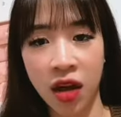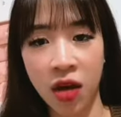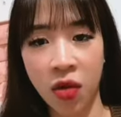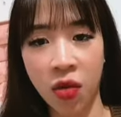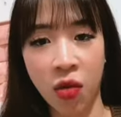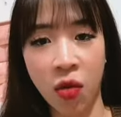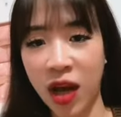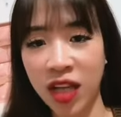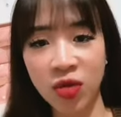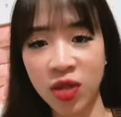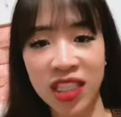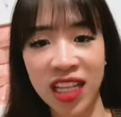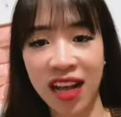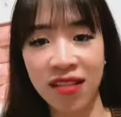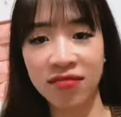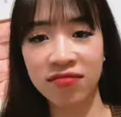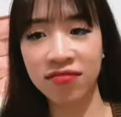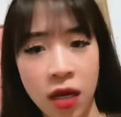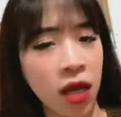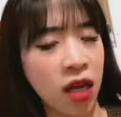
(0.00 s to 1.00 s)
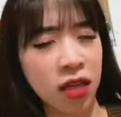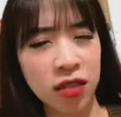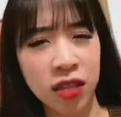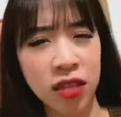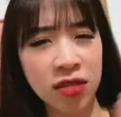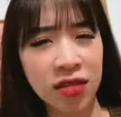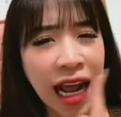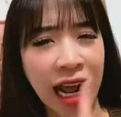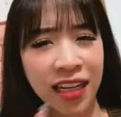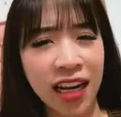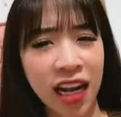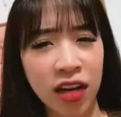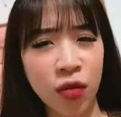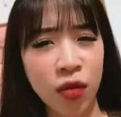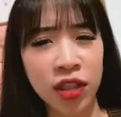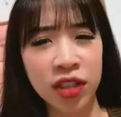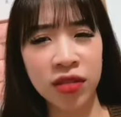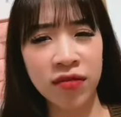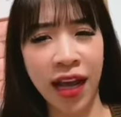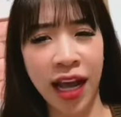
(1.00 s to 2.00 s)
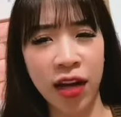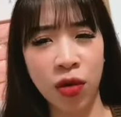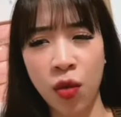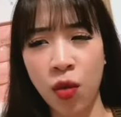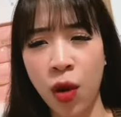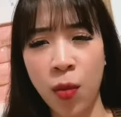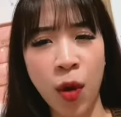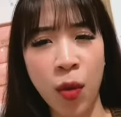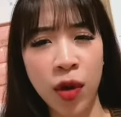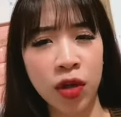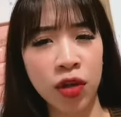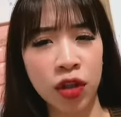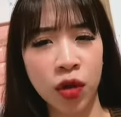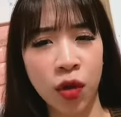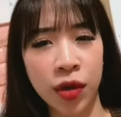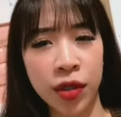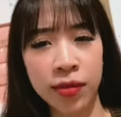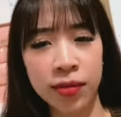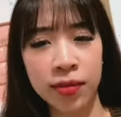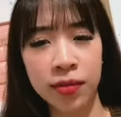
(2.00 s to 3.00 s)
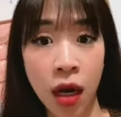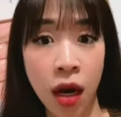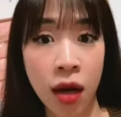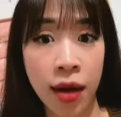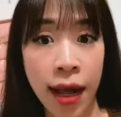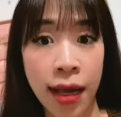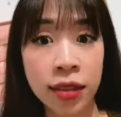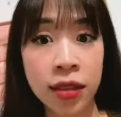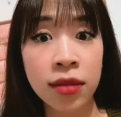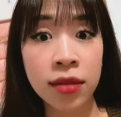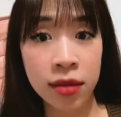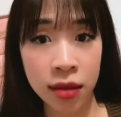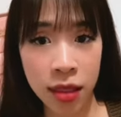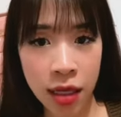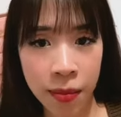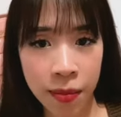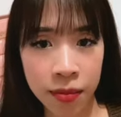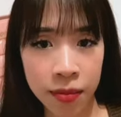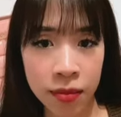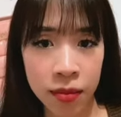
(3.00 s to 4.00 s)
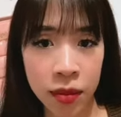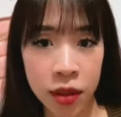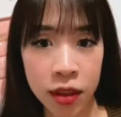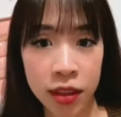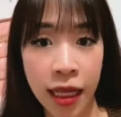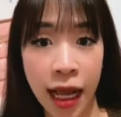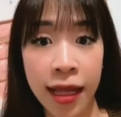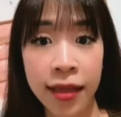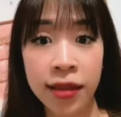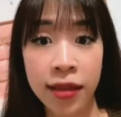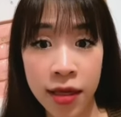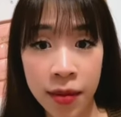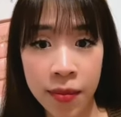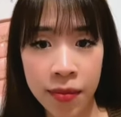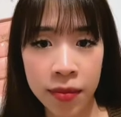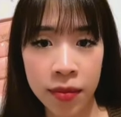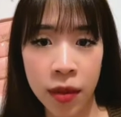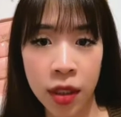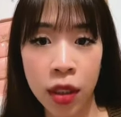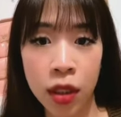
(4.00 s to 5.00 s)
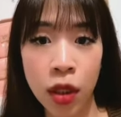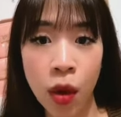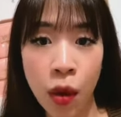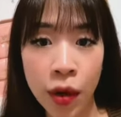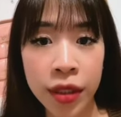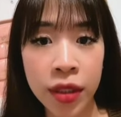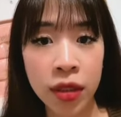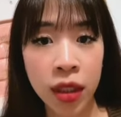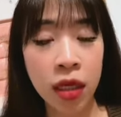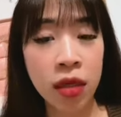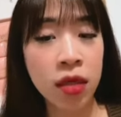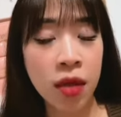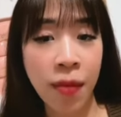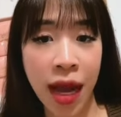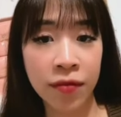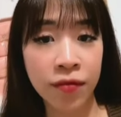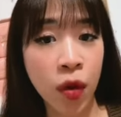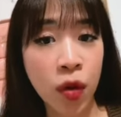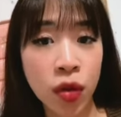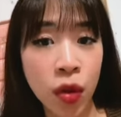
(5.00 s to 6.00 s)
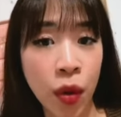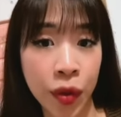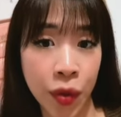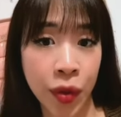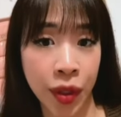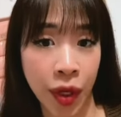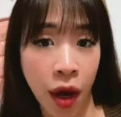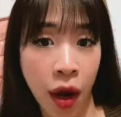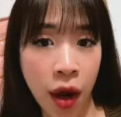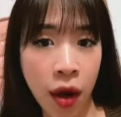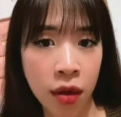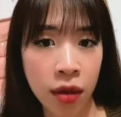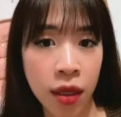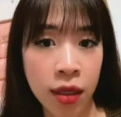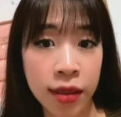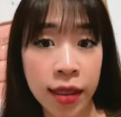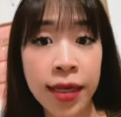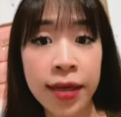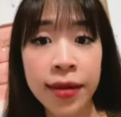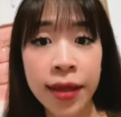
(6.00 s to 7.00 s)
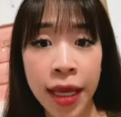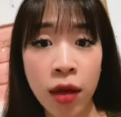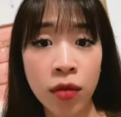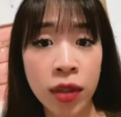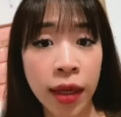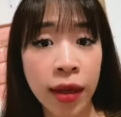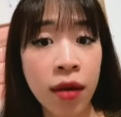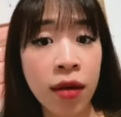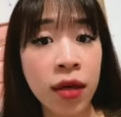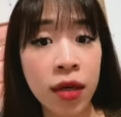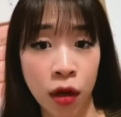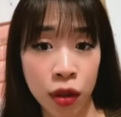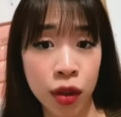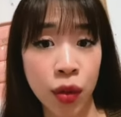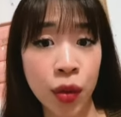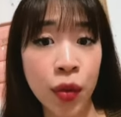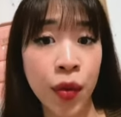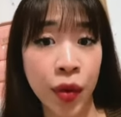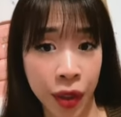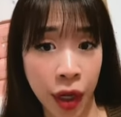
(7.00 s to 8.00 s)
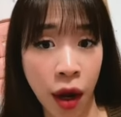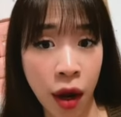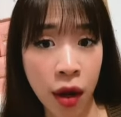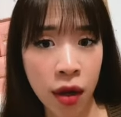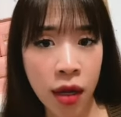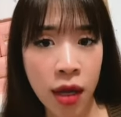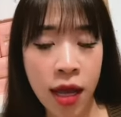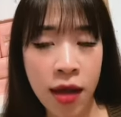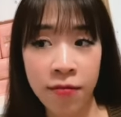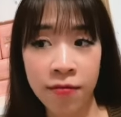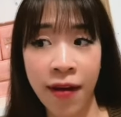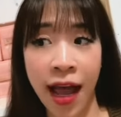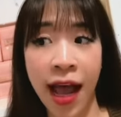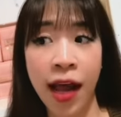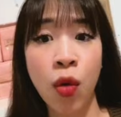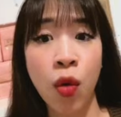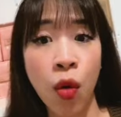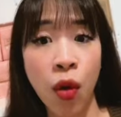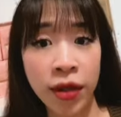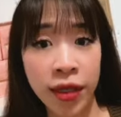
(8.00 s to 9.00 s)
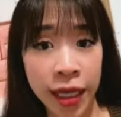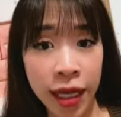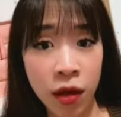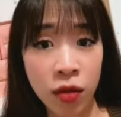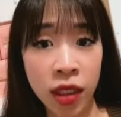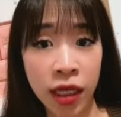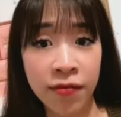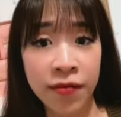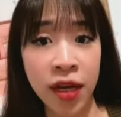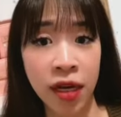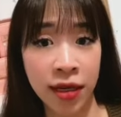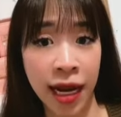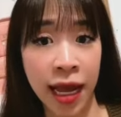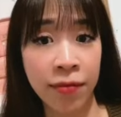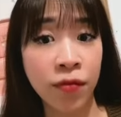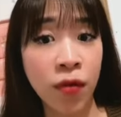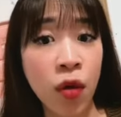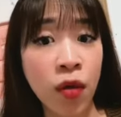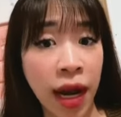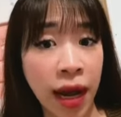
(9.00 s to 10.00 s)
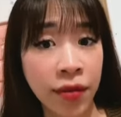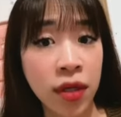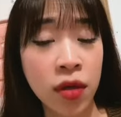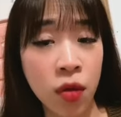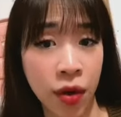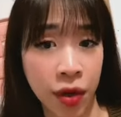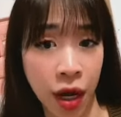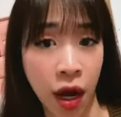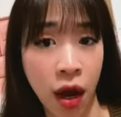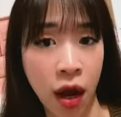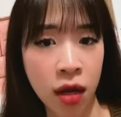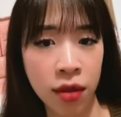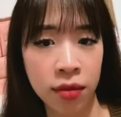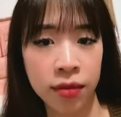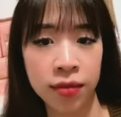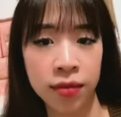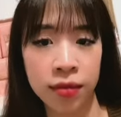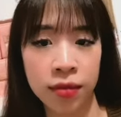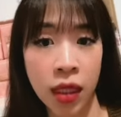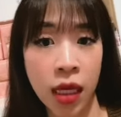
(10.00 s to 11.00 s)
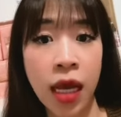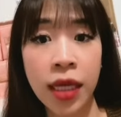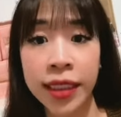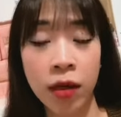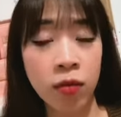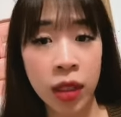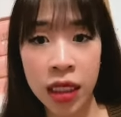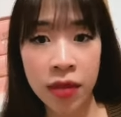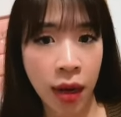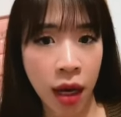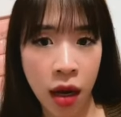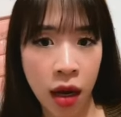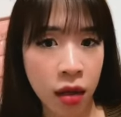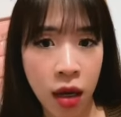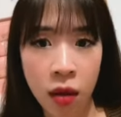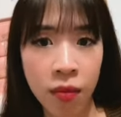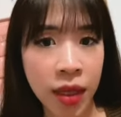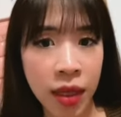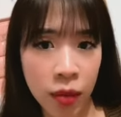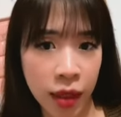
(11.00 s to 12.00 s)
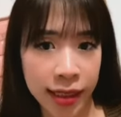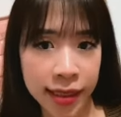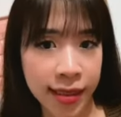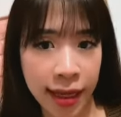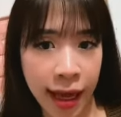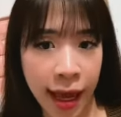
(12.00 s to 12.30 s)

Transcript: quá xuất sắc xứng đáng là khuy trung vàng của bộ môn nó rồi đó đã trực tiếp gián tiếp lôi những cái người bạn vô tội của nó tin theo những cái lời nói dối của nó và hùa theo những cái việc làm vô đạo đức của nó trong khi mà họ không biết một cái gì cả